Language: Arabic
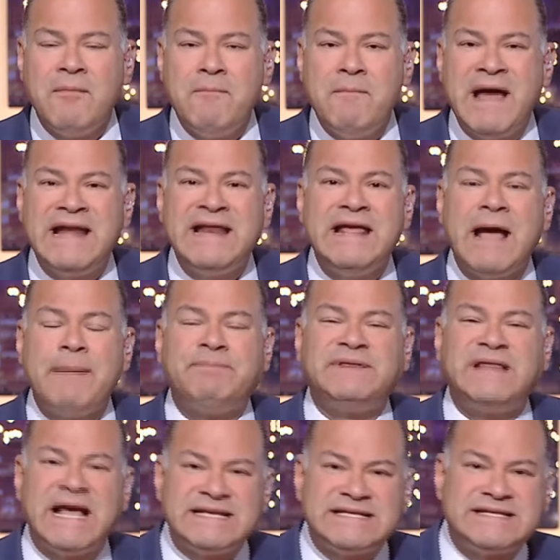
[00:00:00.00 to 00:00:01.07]
من
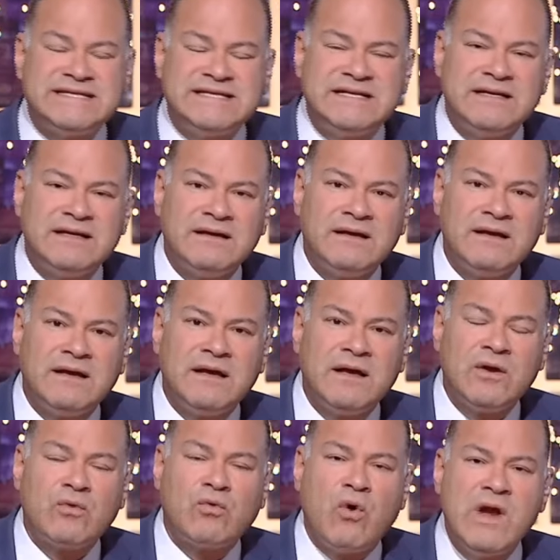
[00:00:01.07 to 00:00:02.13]
يبتز
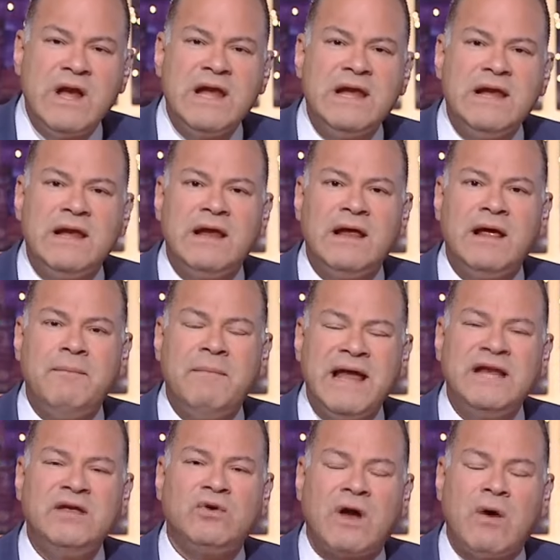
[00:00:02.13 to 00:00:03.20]
كل
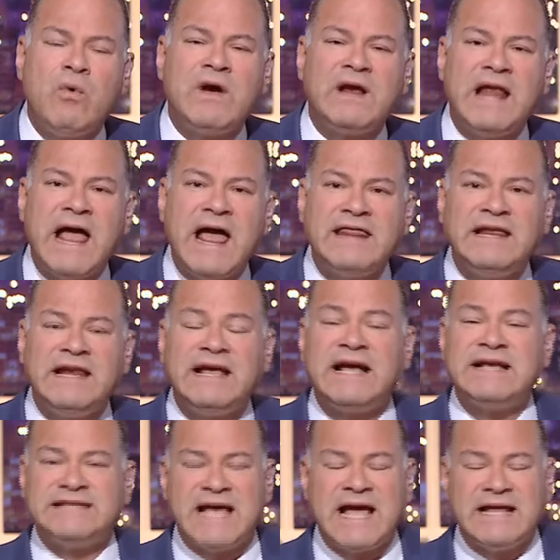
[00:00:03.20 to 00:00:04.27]
من يروج لهذه
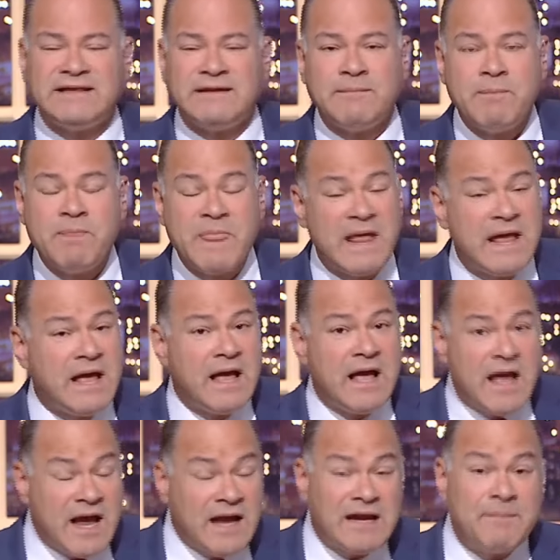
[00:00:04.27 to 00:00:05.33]
الانجازات
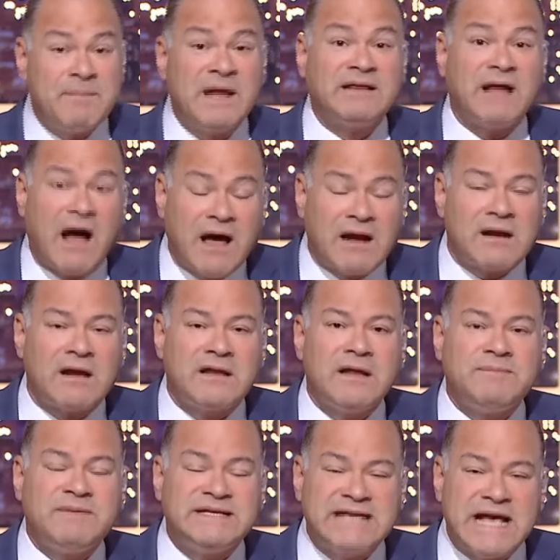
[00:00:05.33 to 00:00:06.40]
احنا بنتعرض
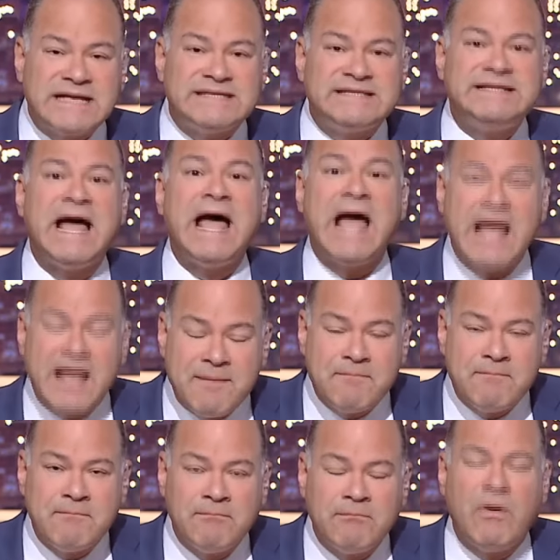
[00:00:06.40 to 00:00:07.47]
لابتزاز
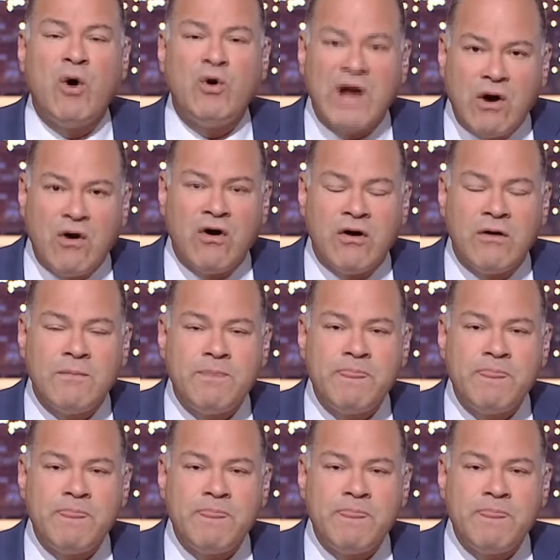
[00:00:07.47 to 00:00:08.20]
دائم بقول اهو